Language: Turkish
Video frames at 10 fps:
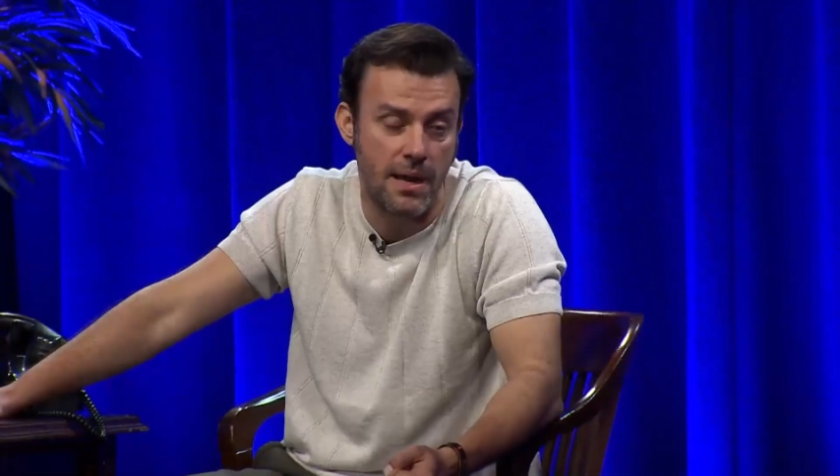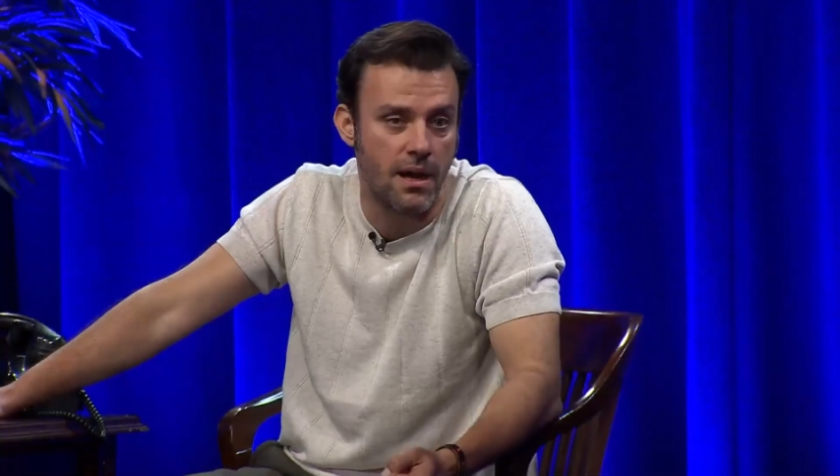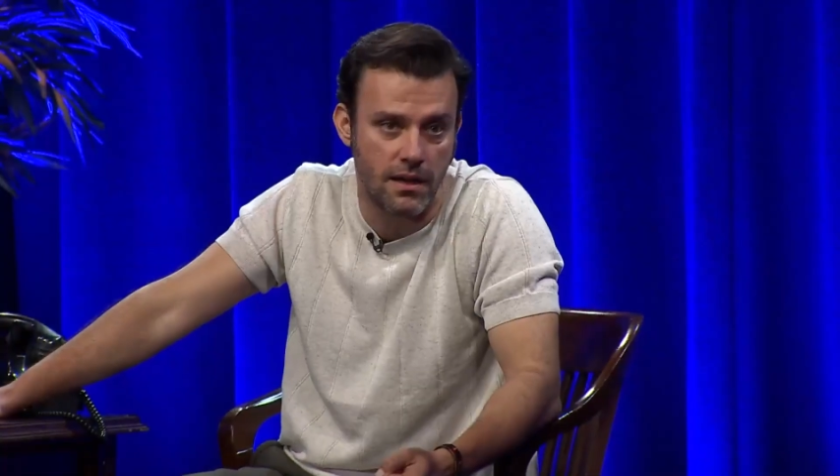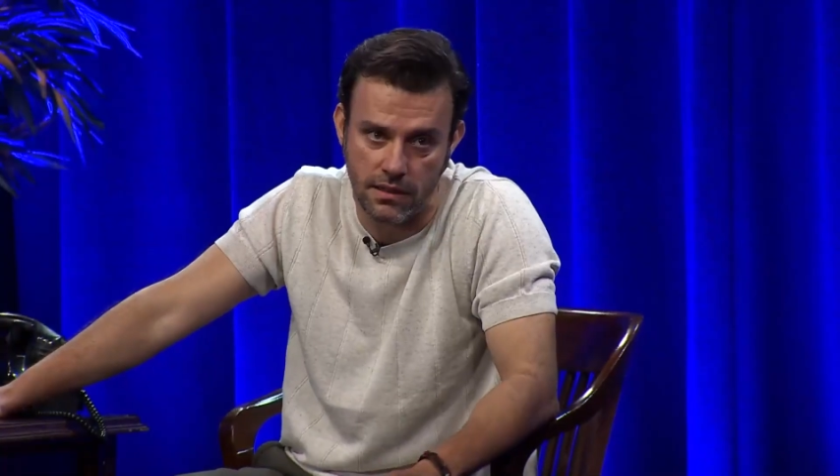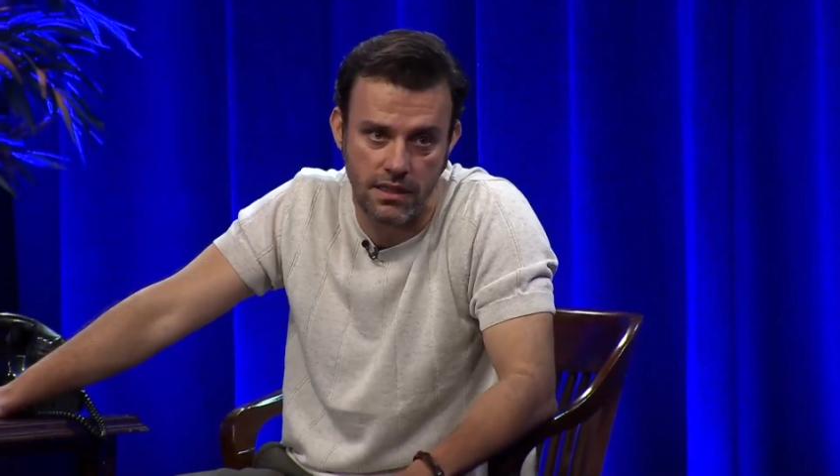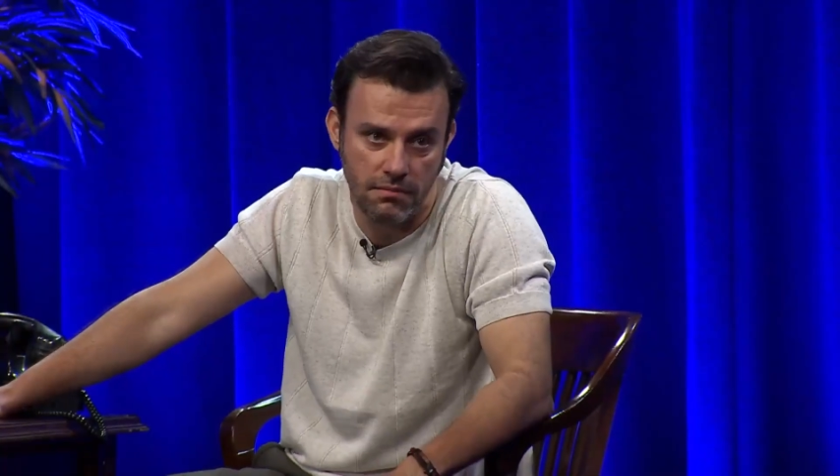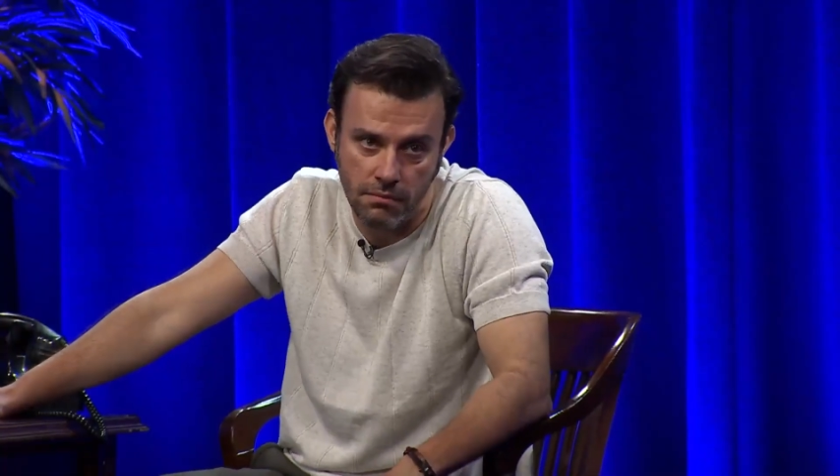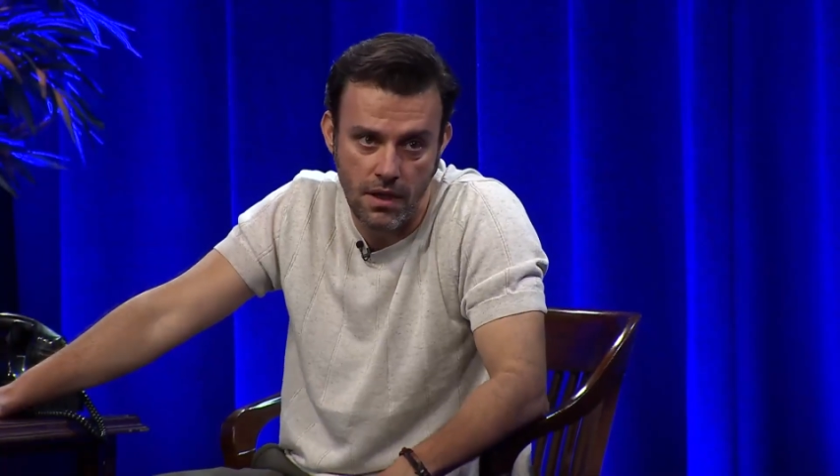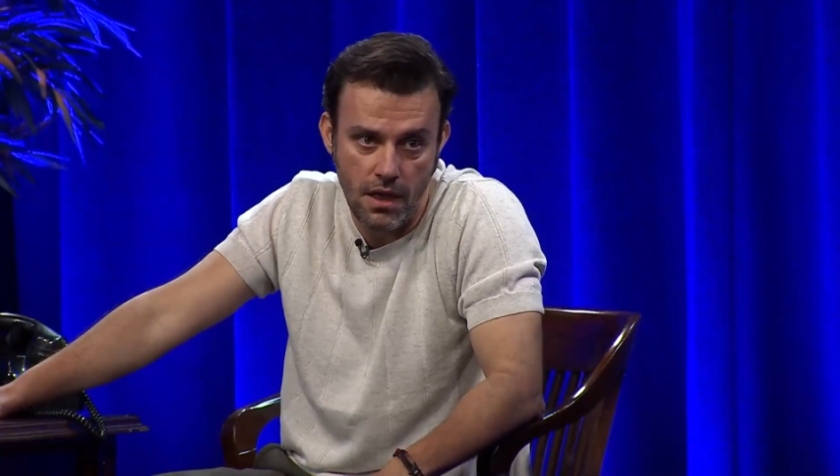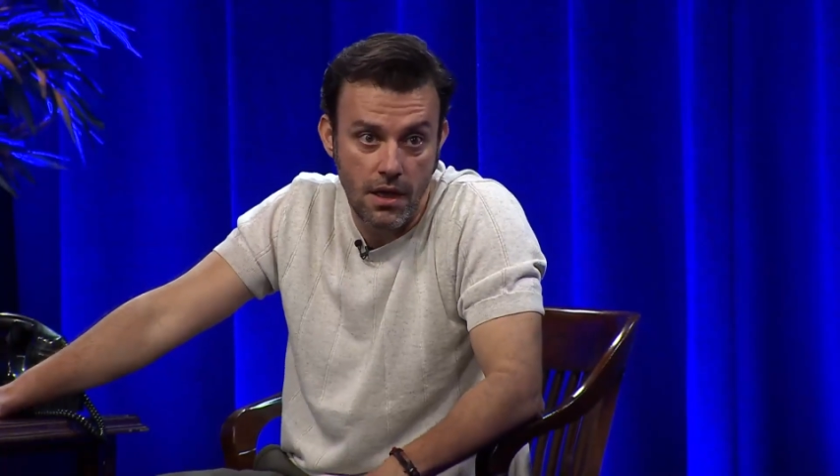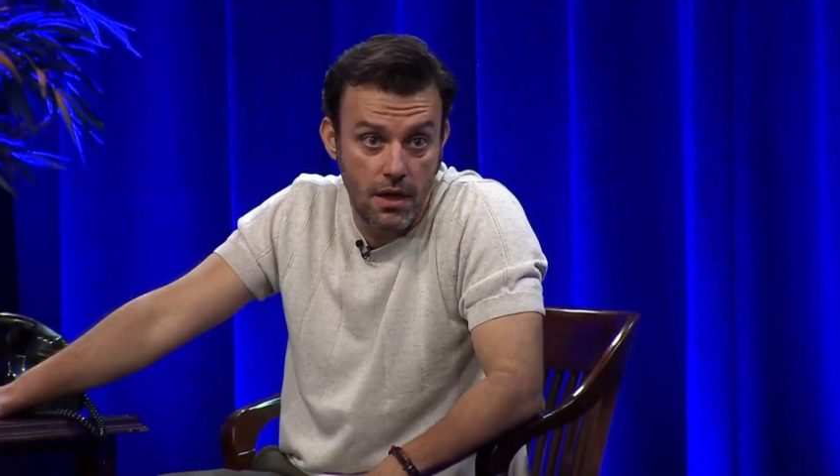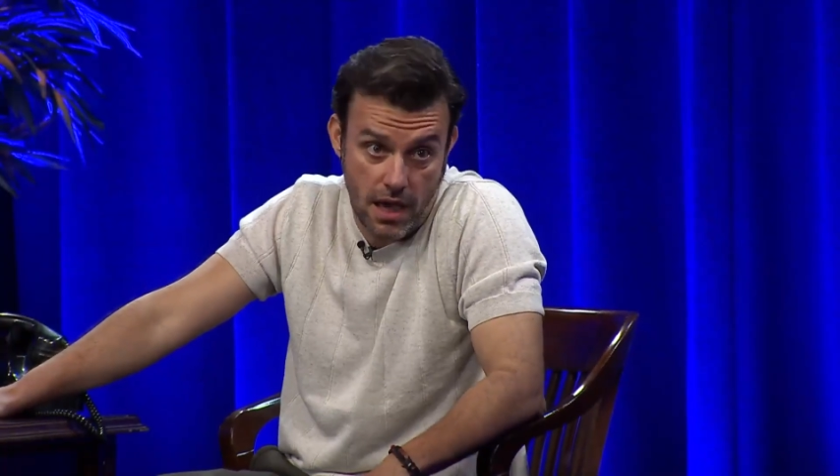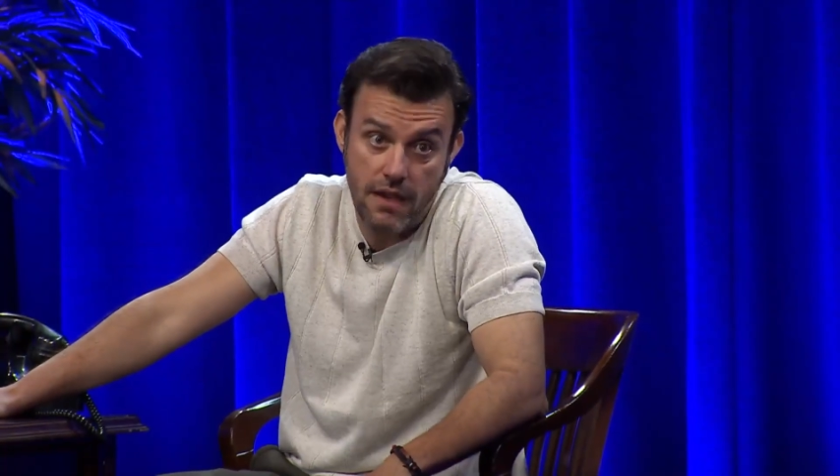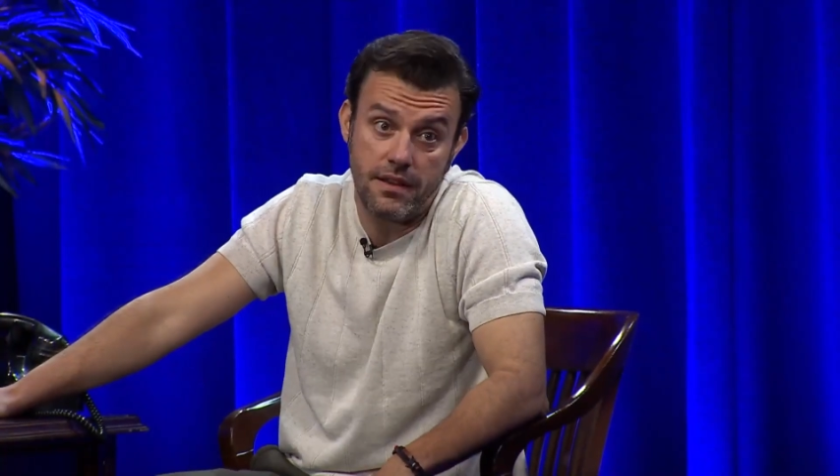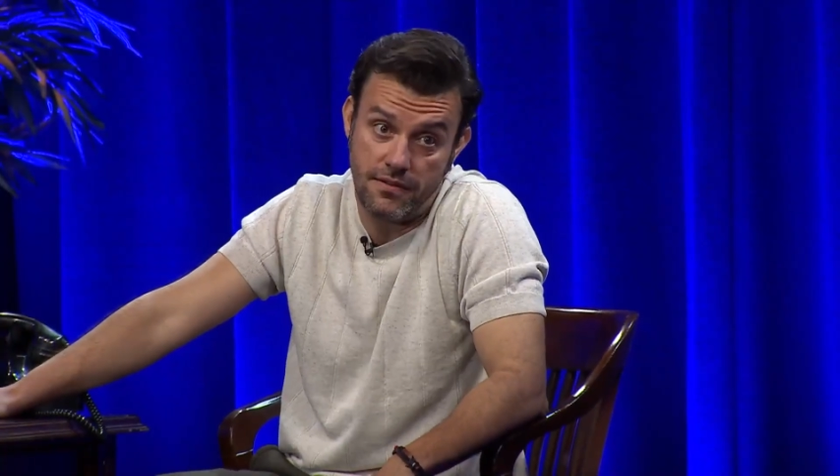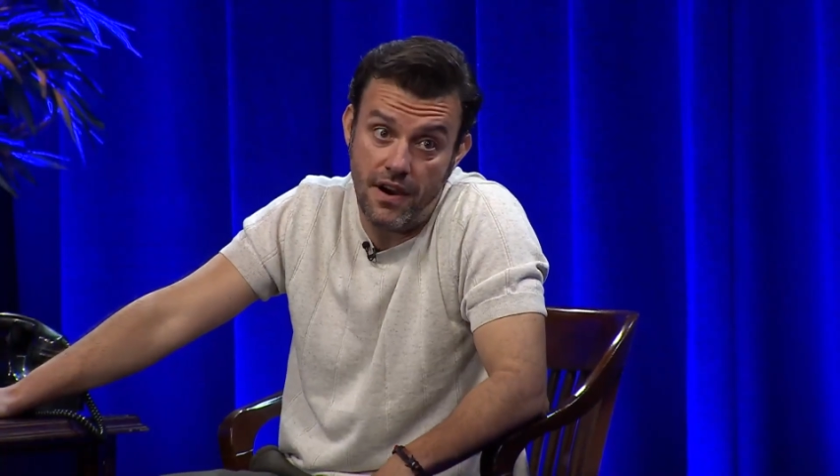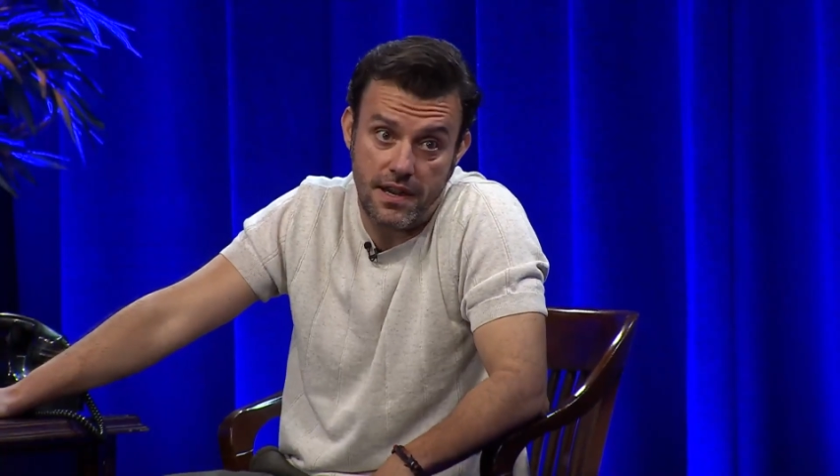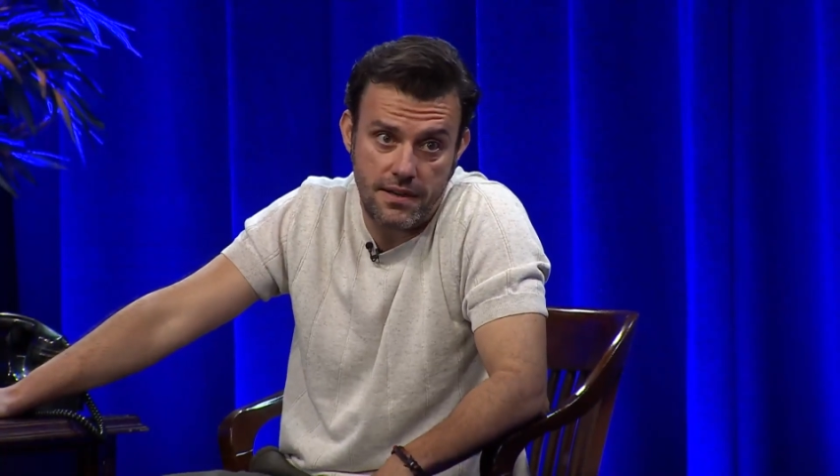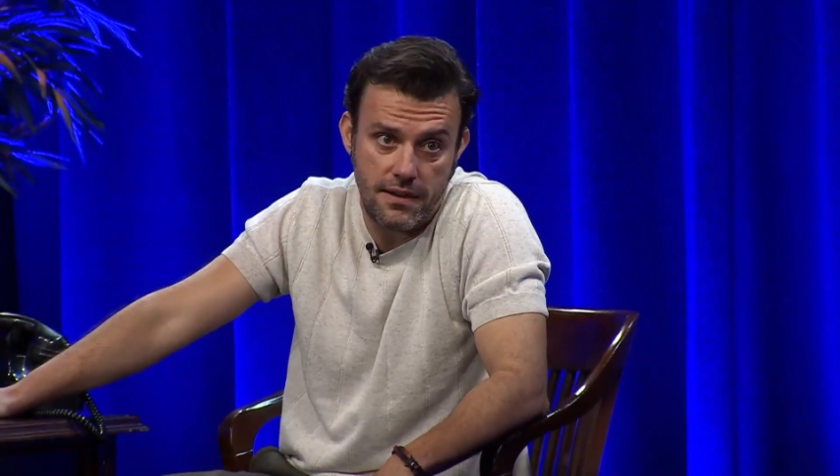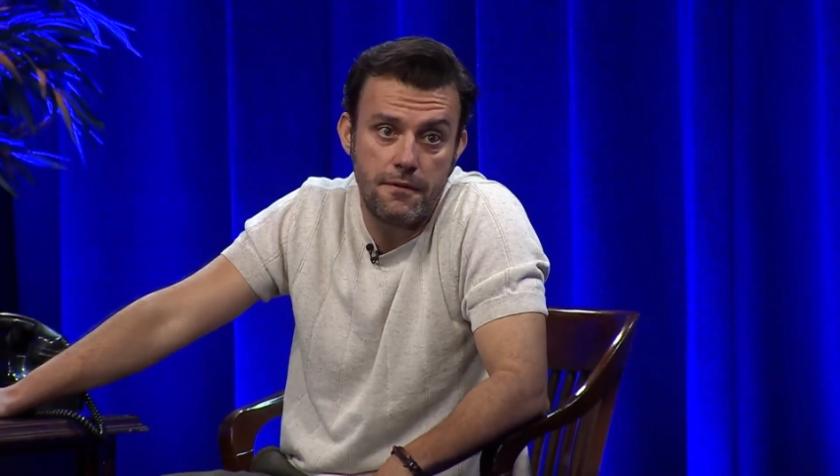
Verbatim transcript: ben haklıyım. Evet var.